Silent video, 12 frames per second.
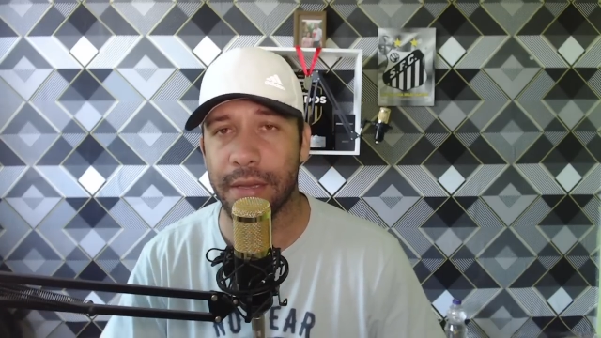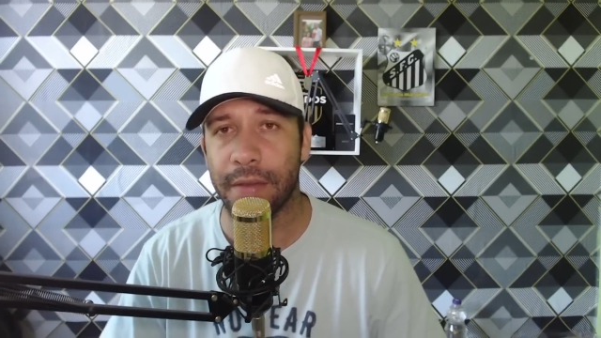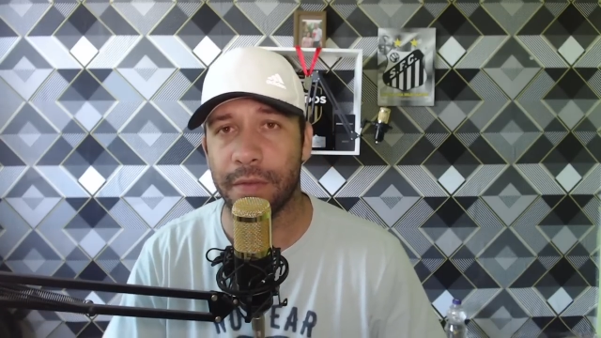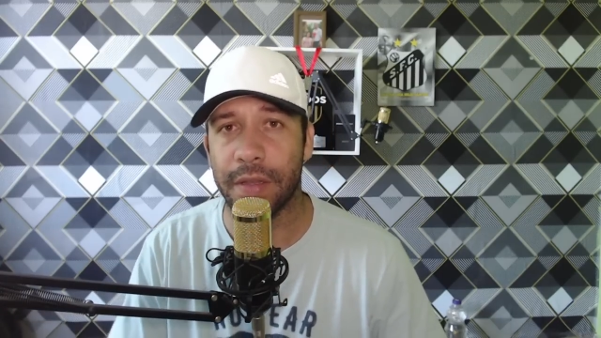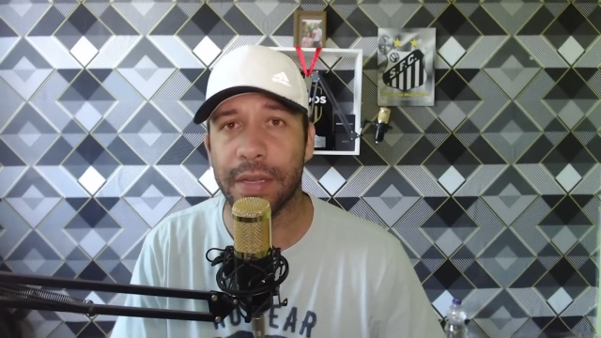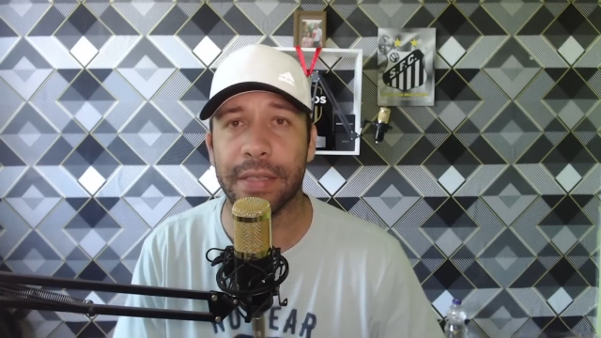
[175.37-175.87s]

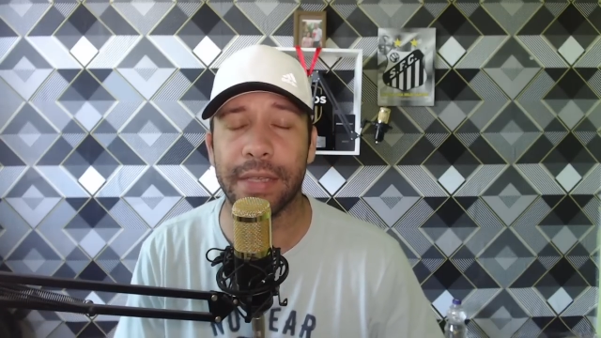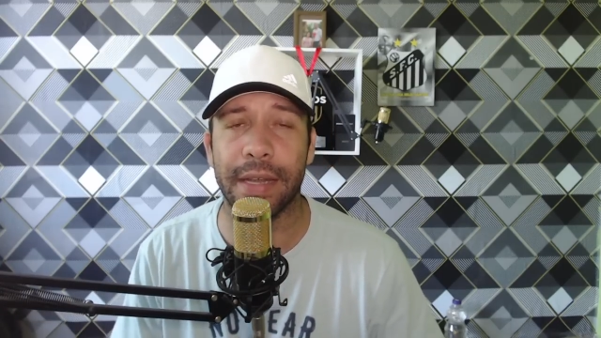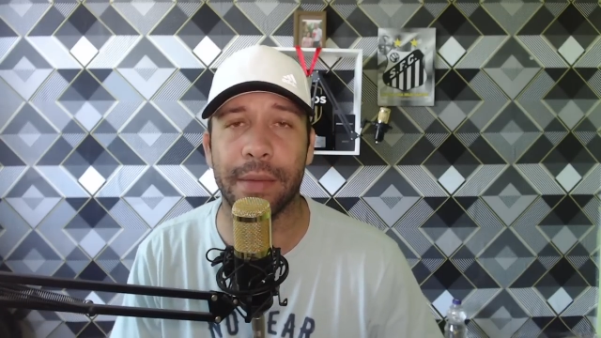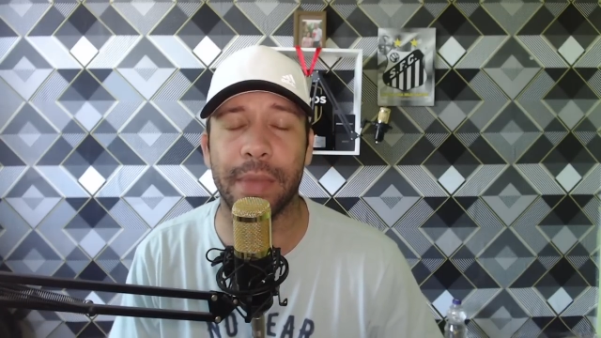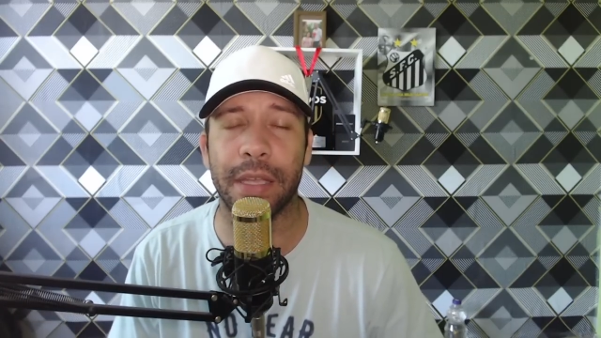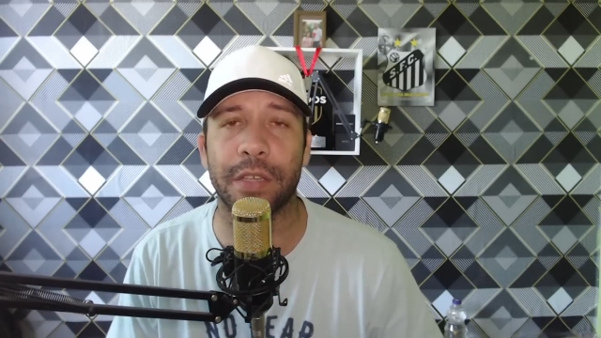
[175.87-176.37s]

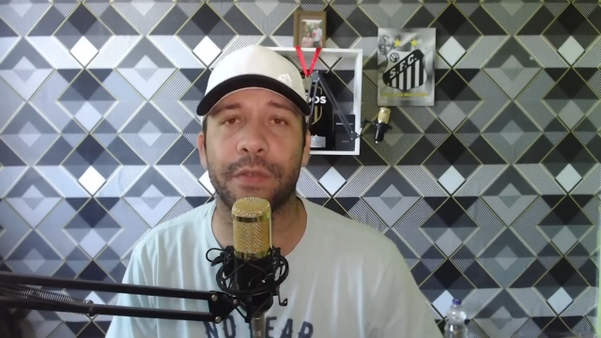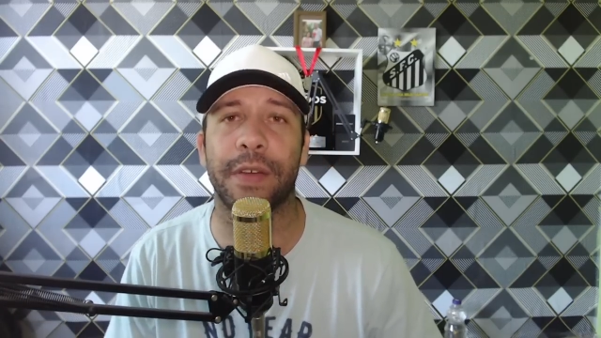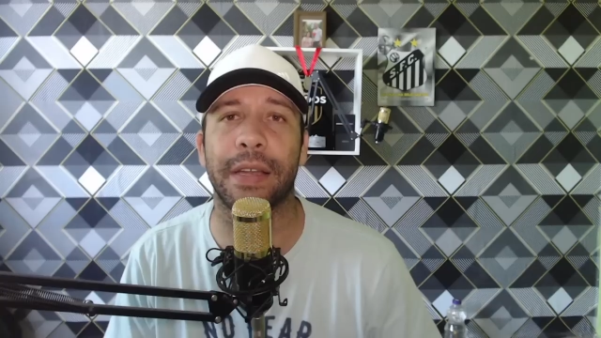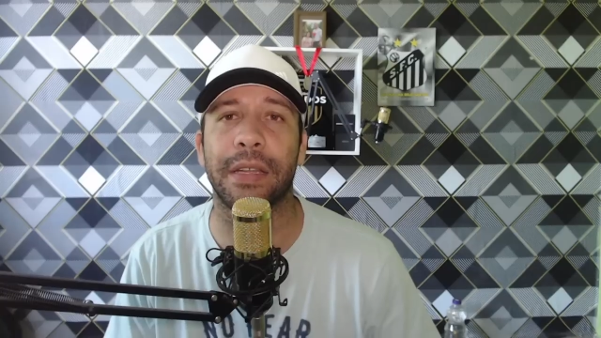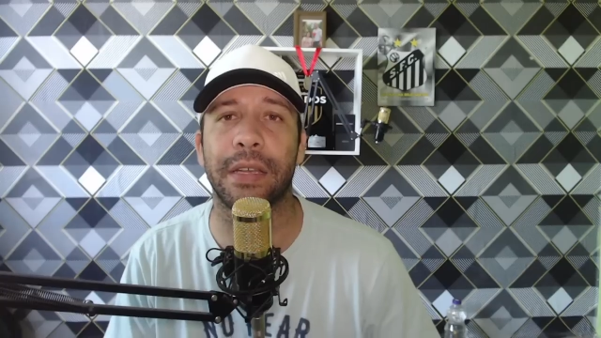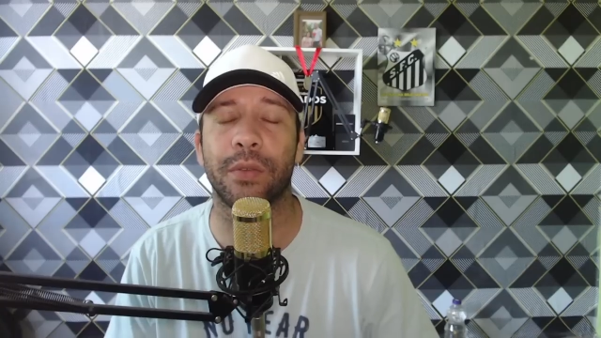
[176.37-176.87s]
financeiramente
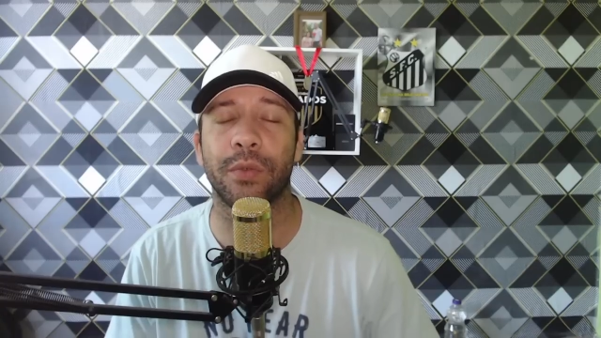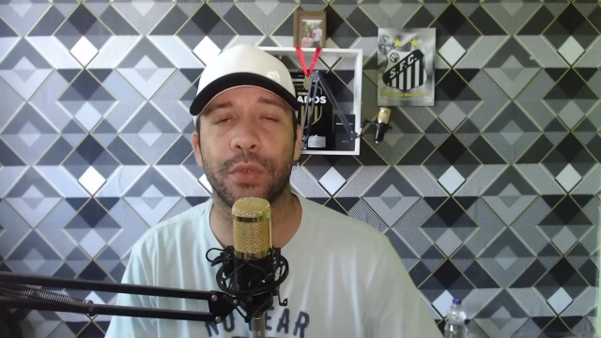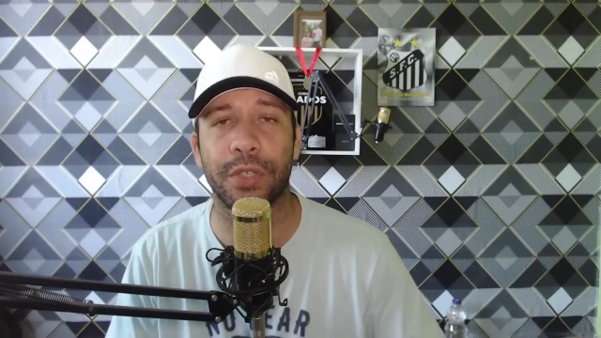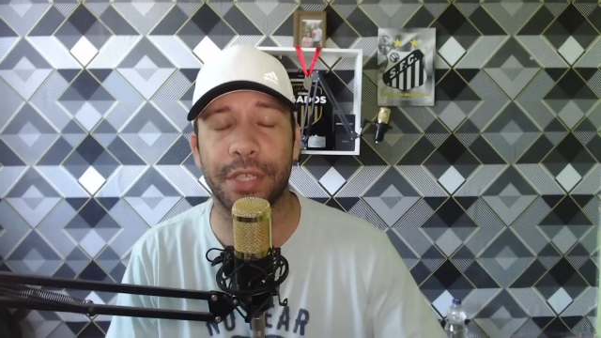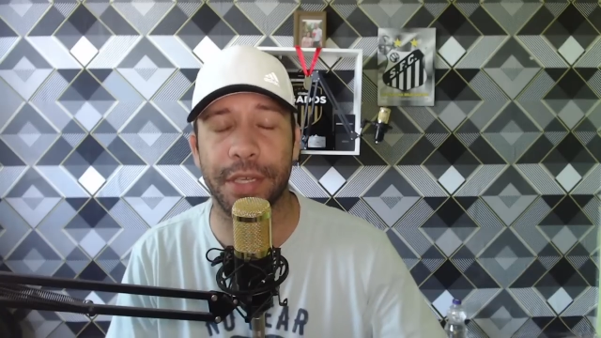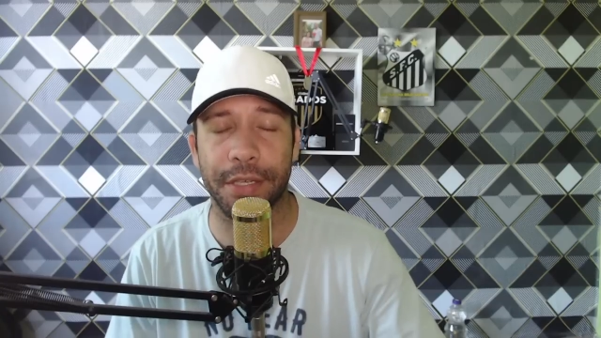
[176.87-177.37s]
falando
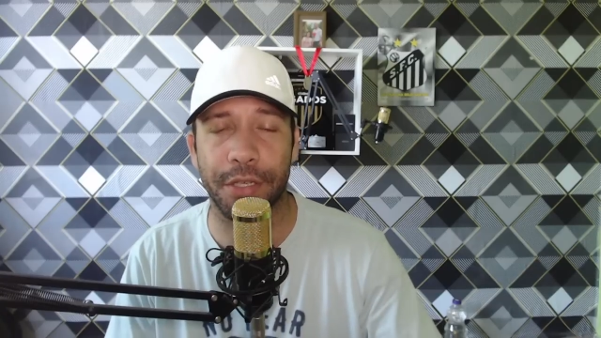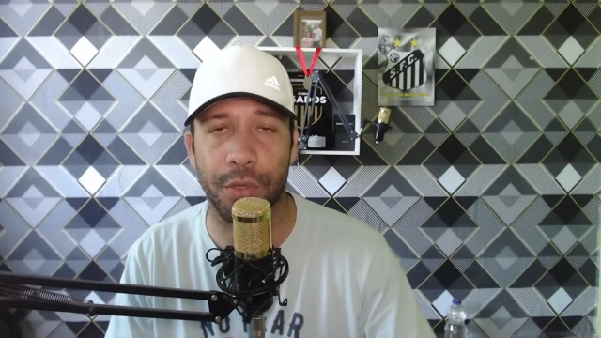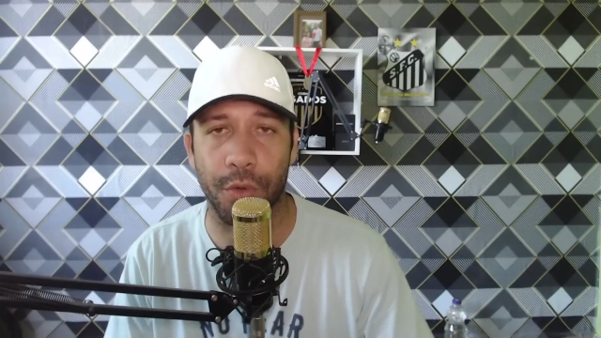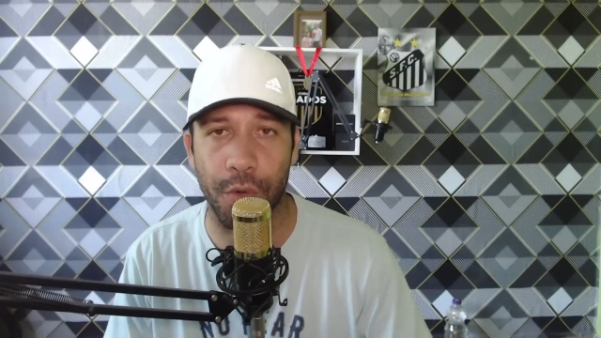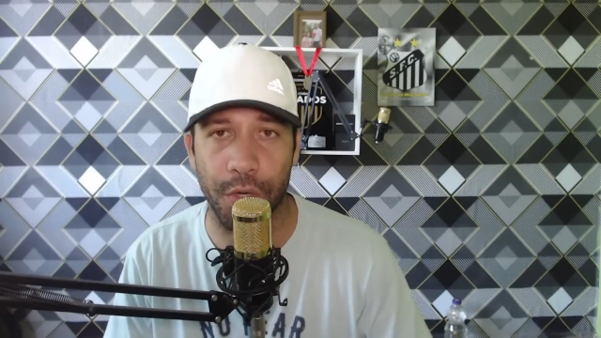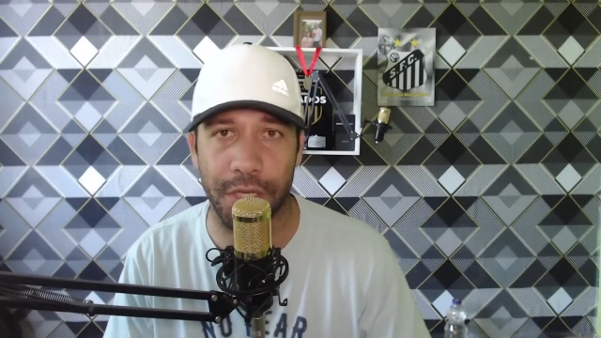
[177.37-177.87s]
nos dias de
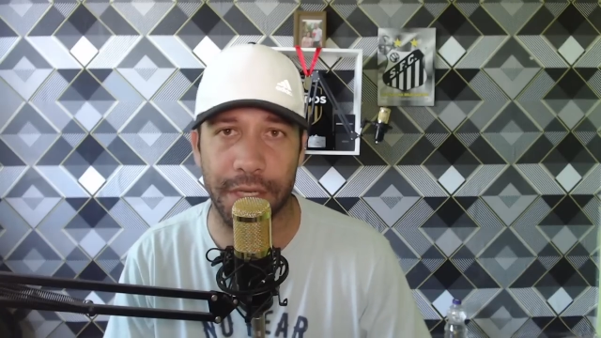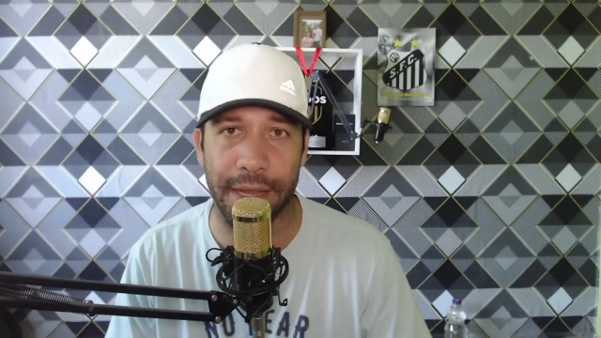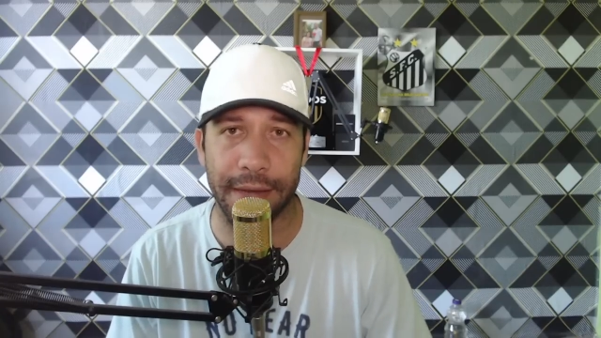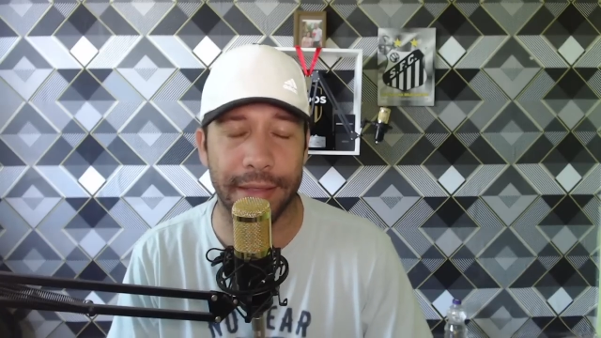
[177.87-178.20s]
hoje, né?